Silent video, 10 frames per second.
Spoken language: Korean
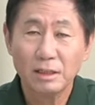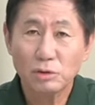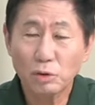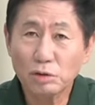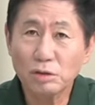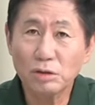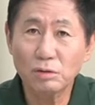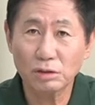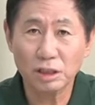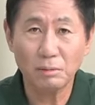
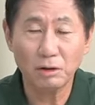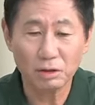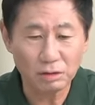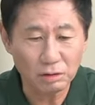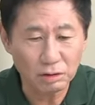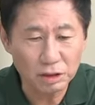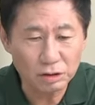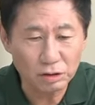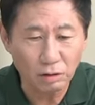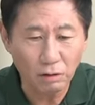총선용으로 써먹었던
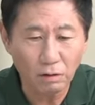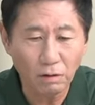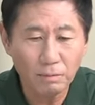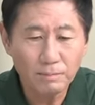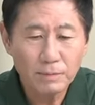것이죠.